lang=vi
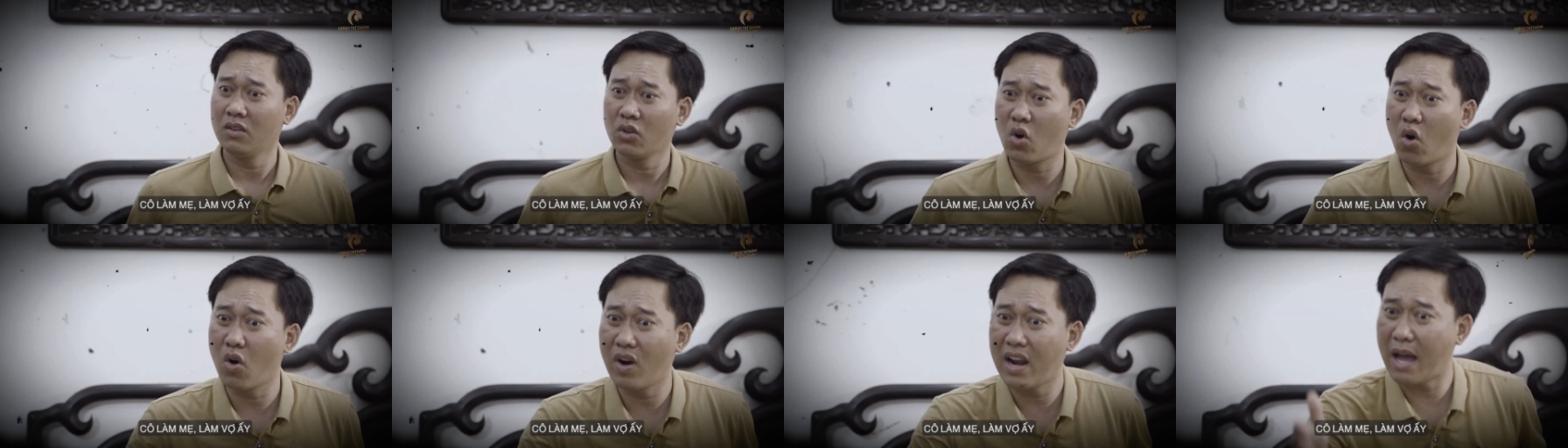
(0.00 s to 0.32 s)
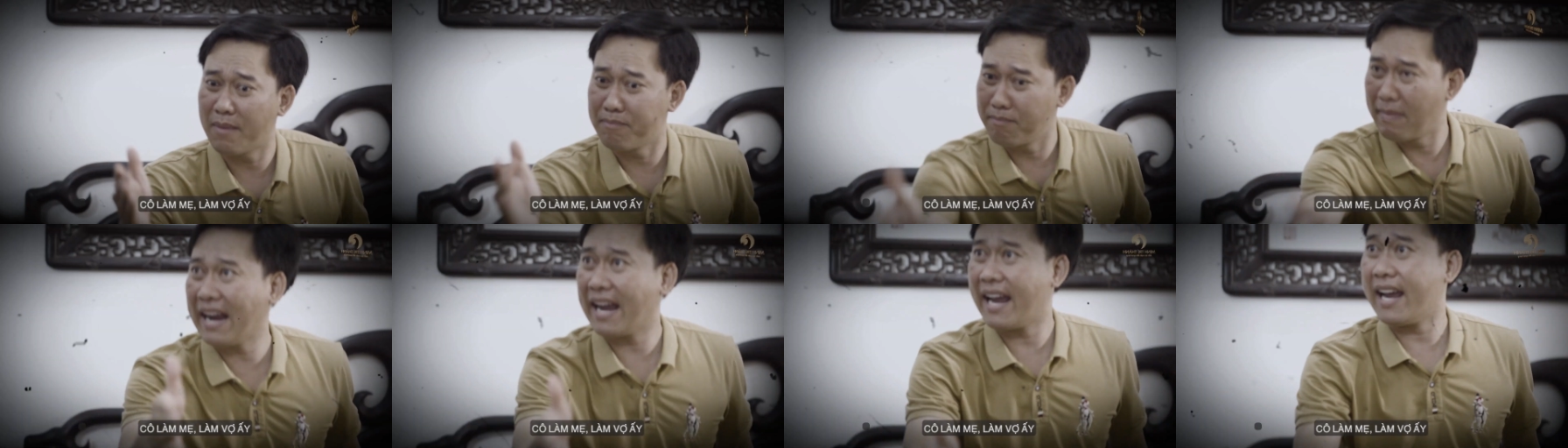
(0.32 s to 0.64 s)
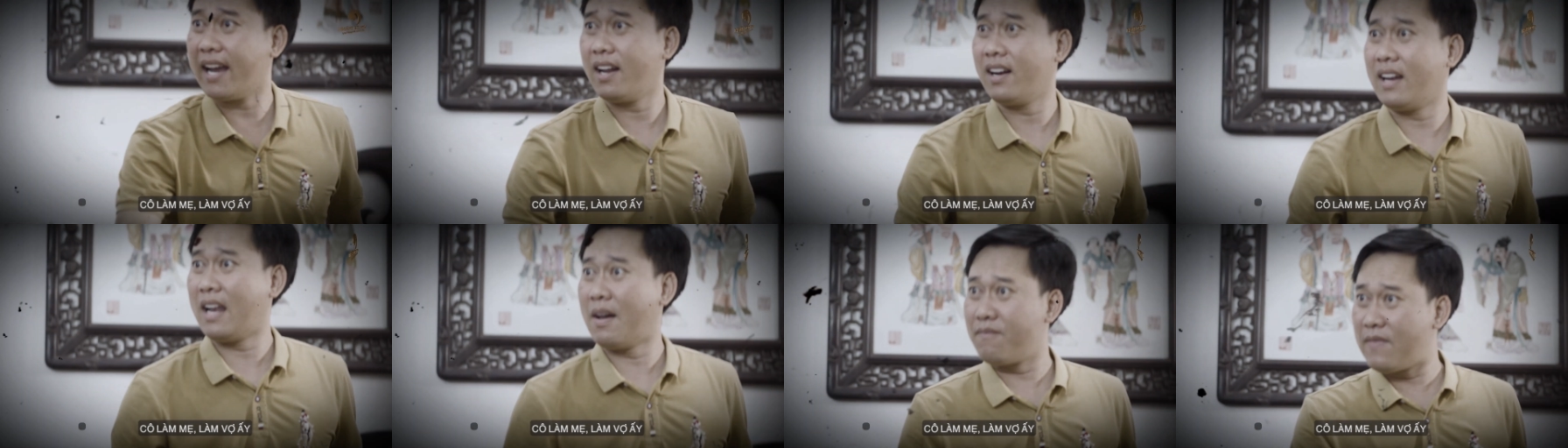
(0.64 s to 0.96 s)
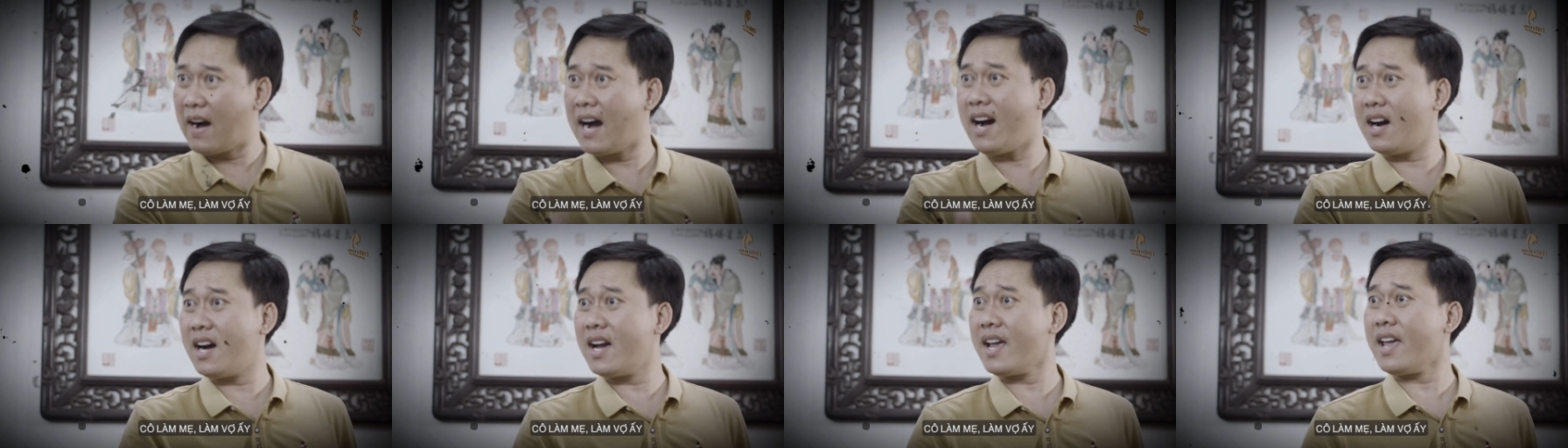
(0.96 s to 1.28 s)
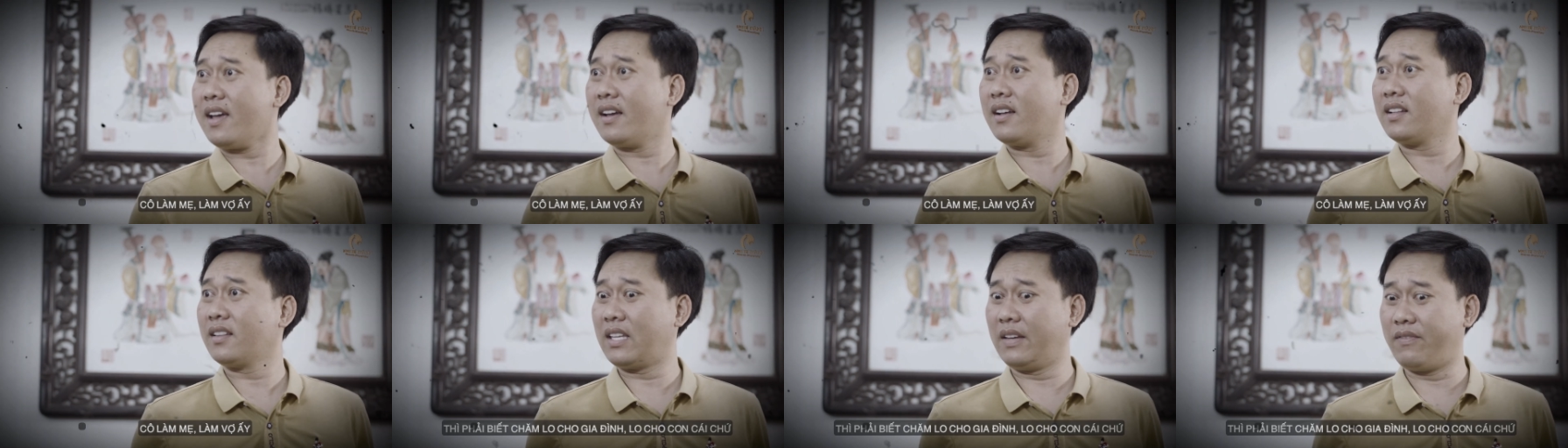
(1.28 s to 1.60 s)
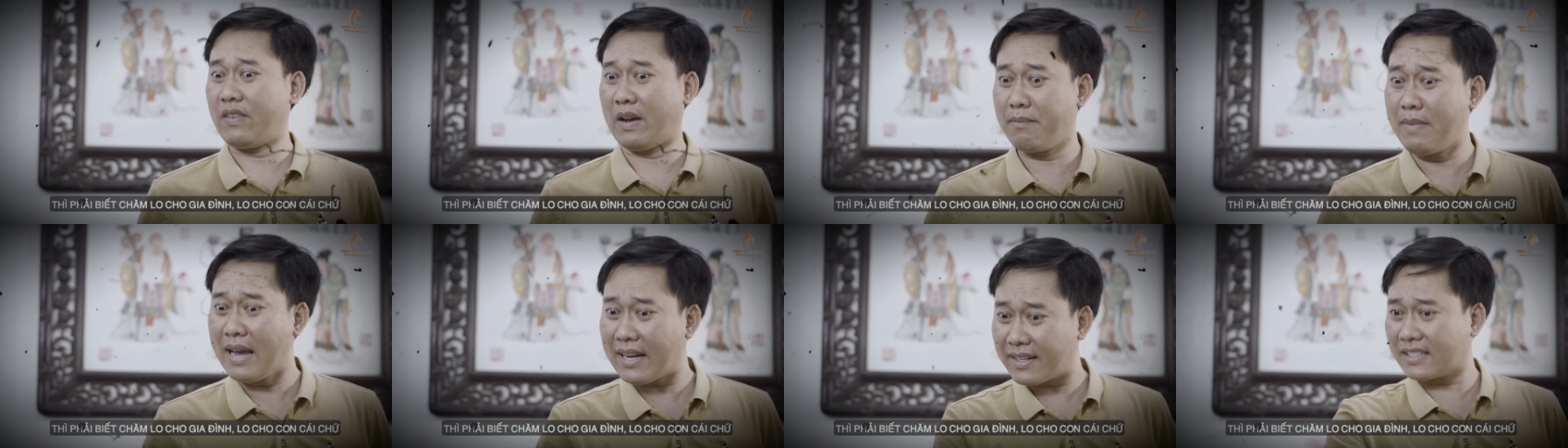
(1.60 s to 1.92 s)
Cô là mẹ, là vợ ấy thì
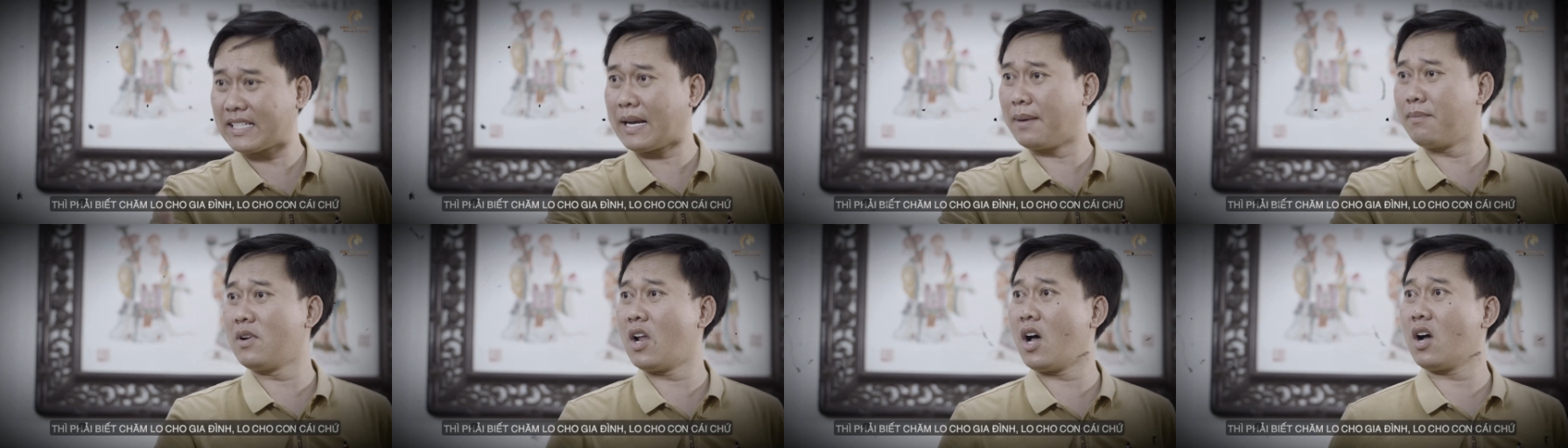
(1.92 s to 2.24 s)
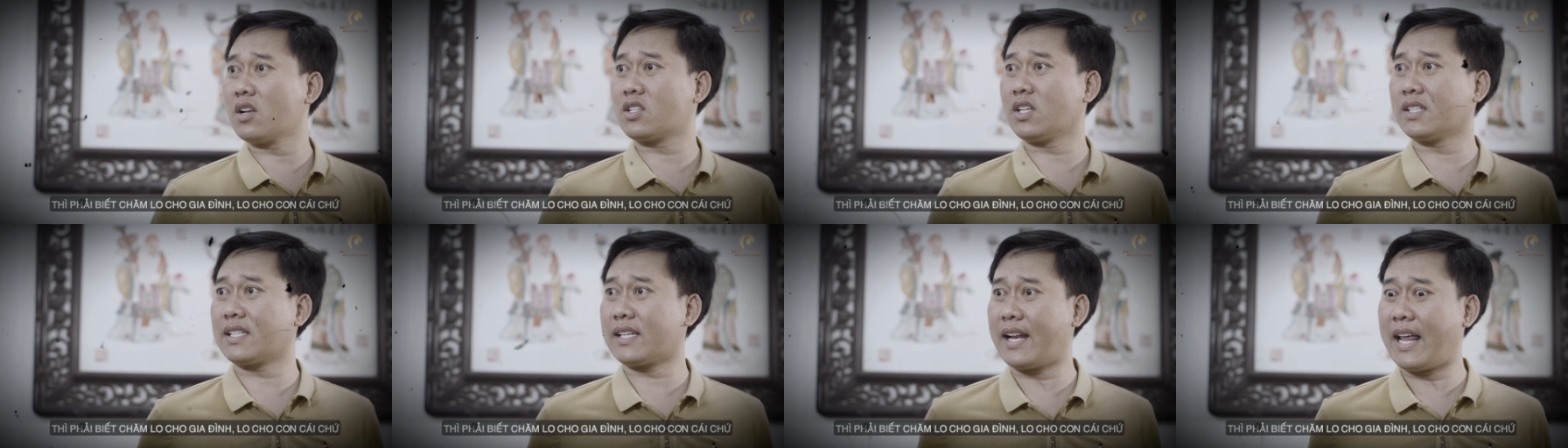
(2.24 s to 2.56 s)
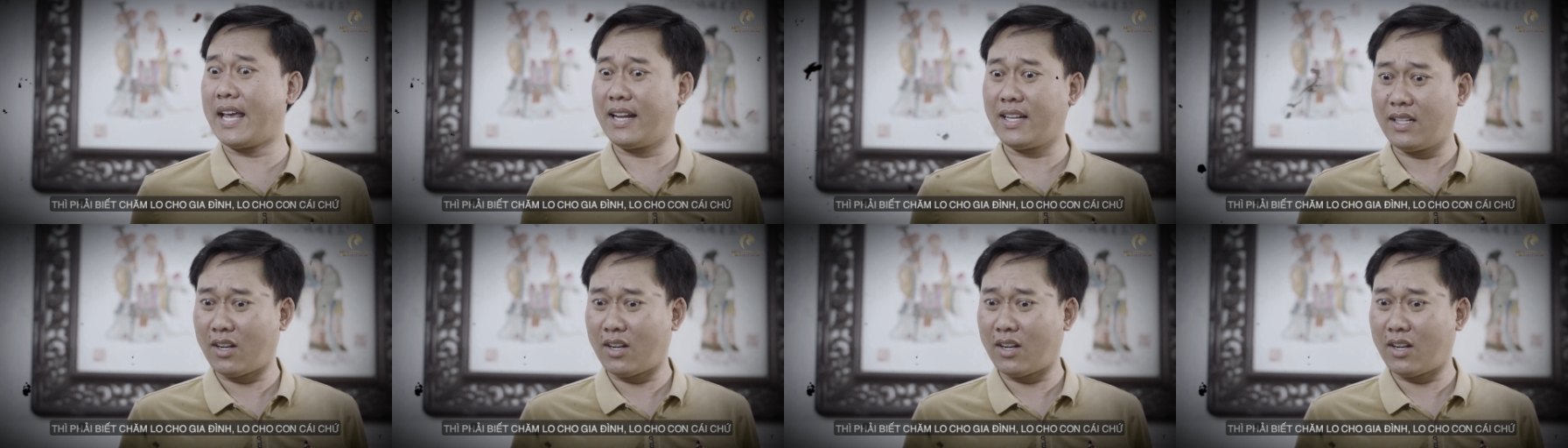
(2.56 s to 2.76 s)
phải biết chăm lo cho gia đình,